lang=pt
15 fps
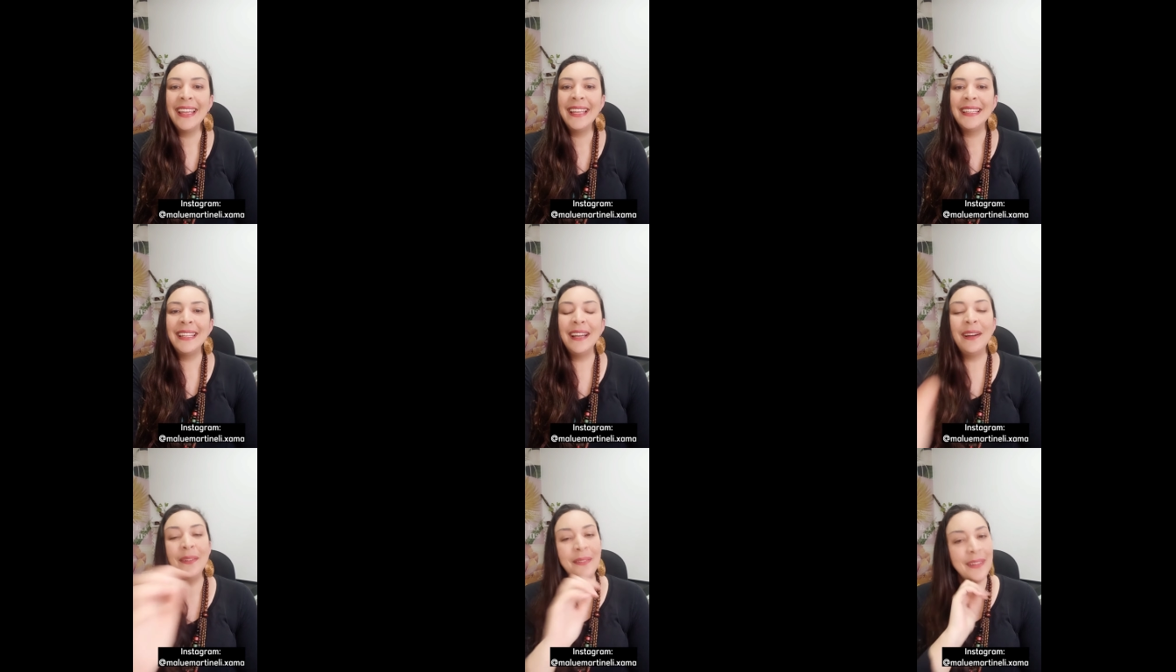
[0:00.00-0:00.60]

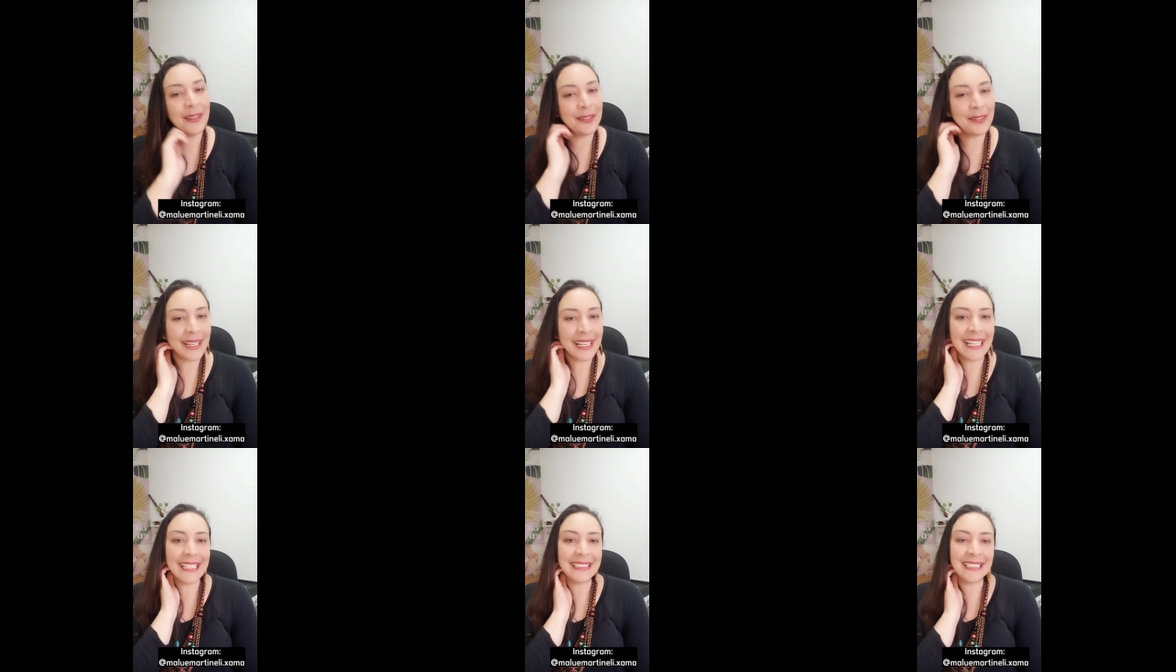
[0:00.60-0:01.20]
Então, eu tô aqui
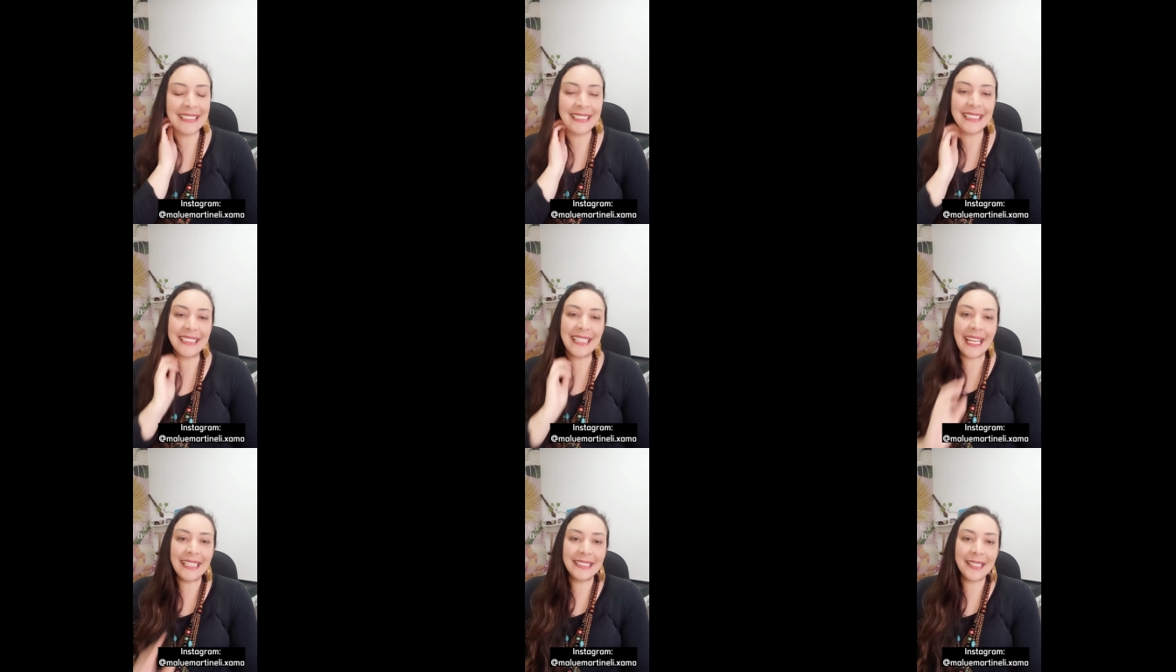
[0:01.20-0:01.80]
nessa
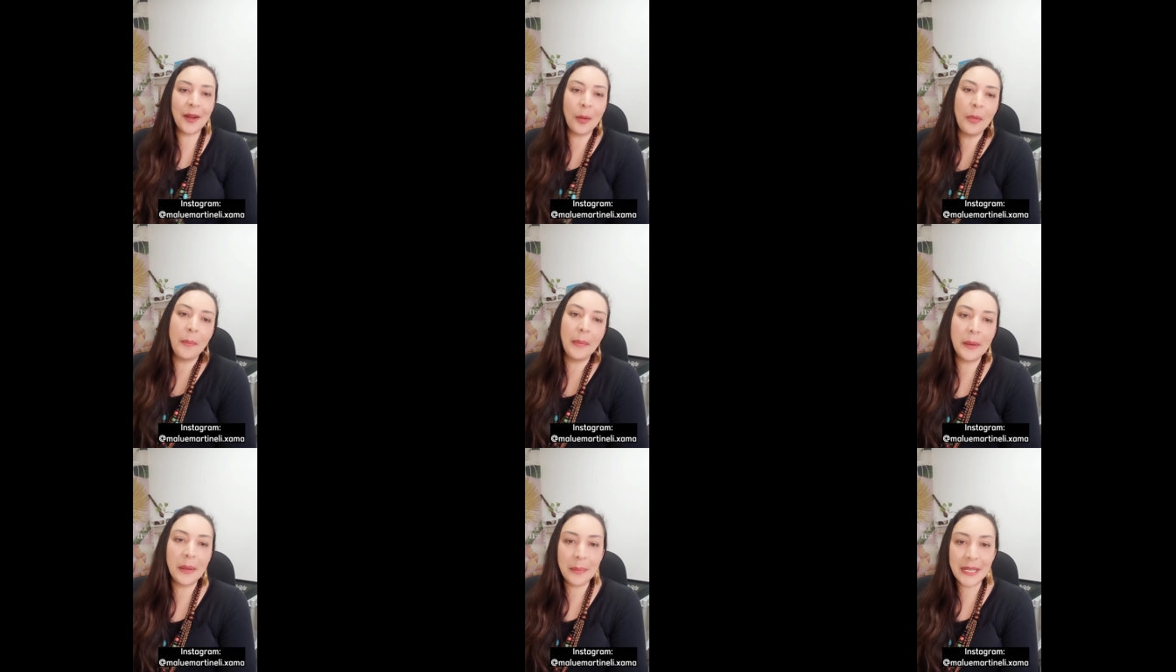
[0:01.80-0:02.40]
existência como
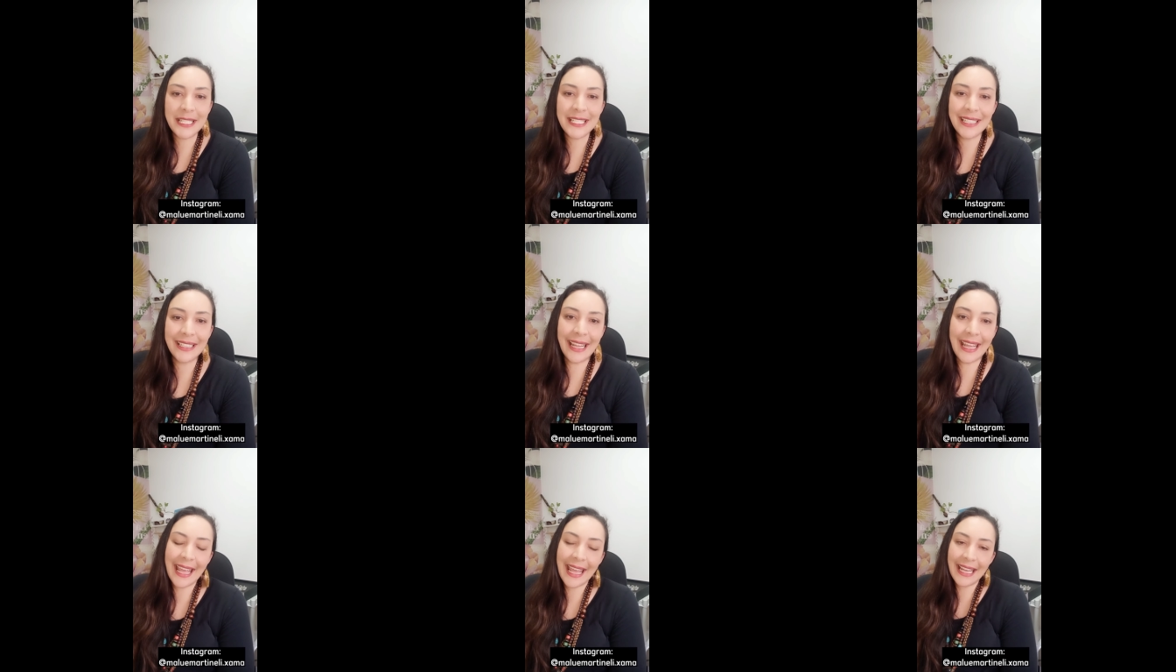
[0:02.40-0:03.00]
Malu
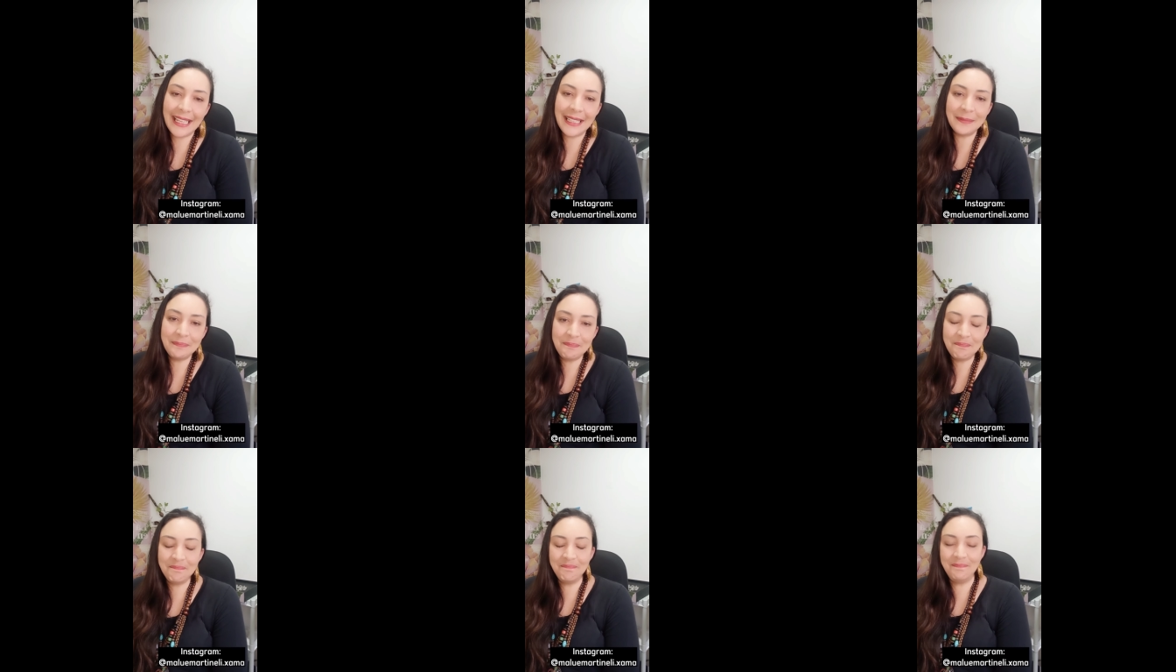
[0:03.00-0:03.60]
Martinelli,
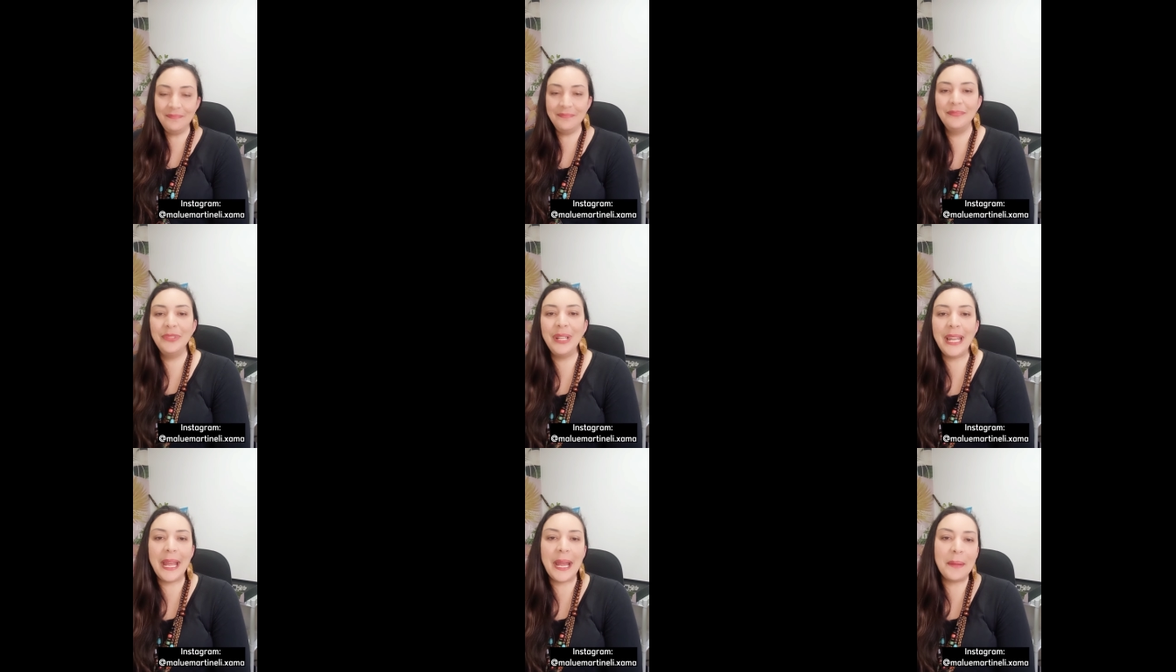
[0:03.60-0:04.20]

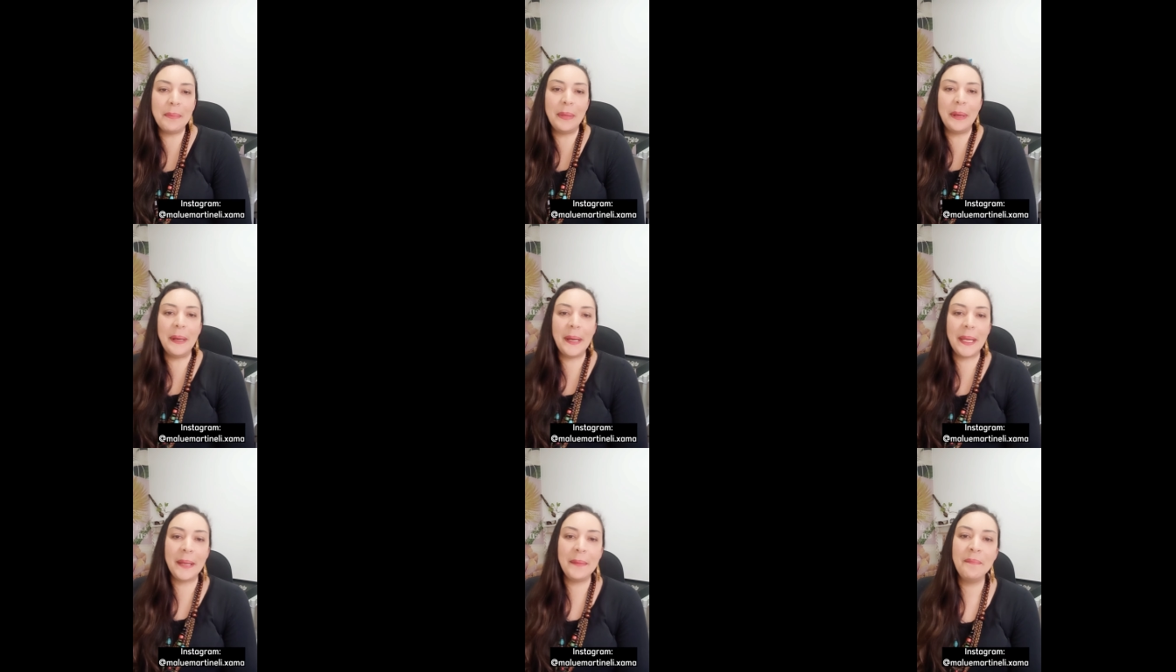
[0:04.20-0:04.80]
mulher,
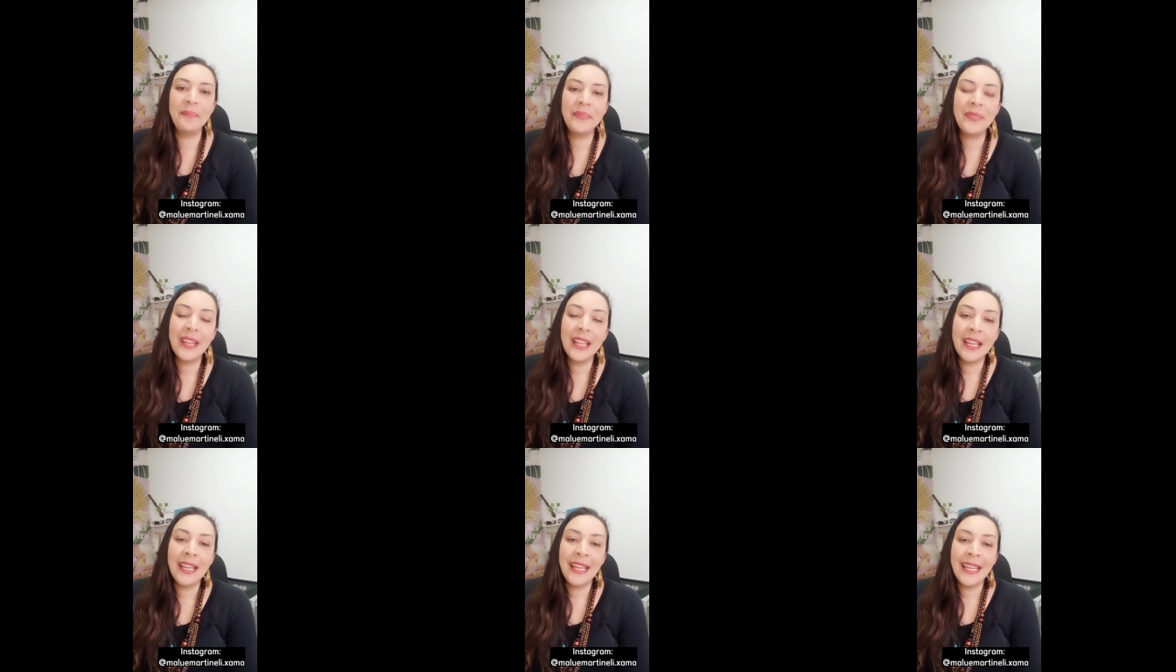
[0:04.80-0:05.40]
mãe,
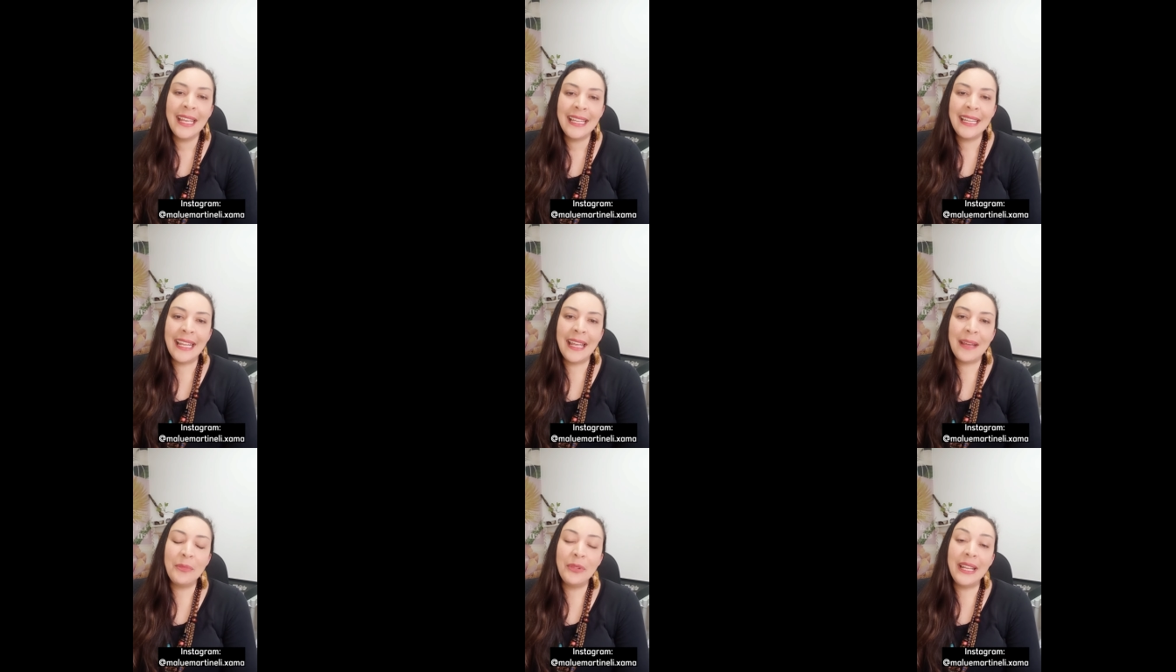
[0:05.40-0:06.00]

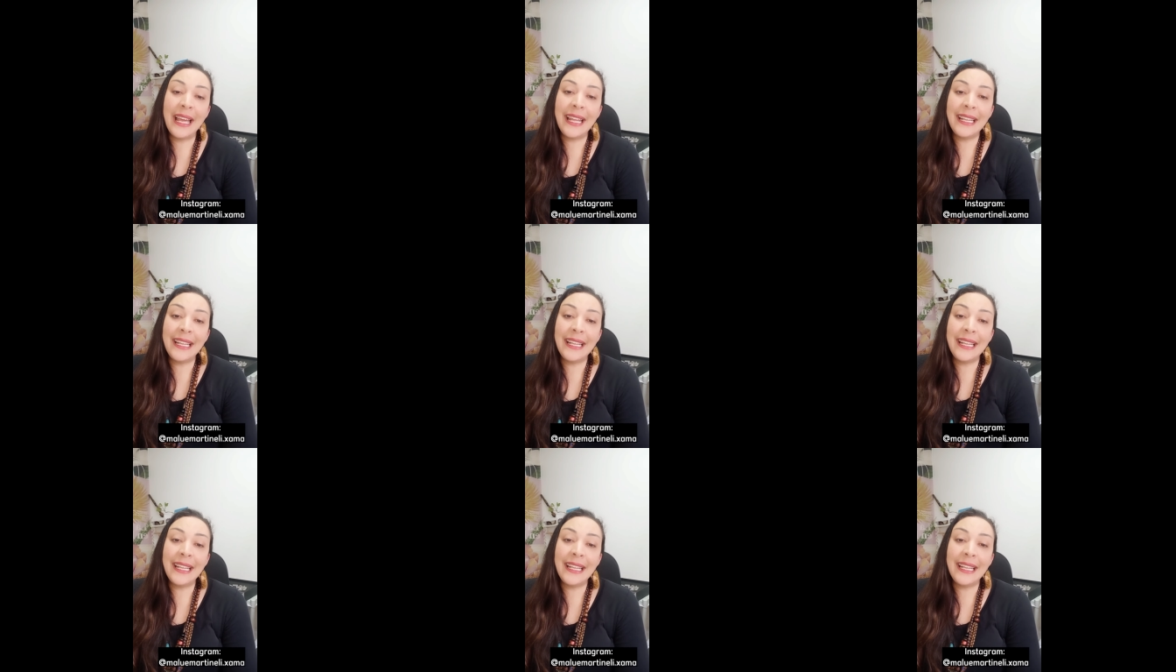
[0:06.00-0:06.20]
né? Mulher,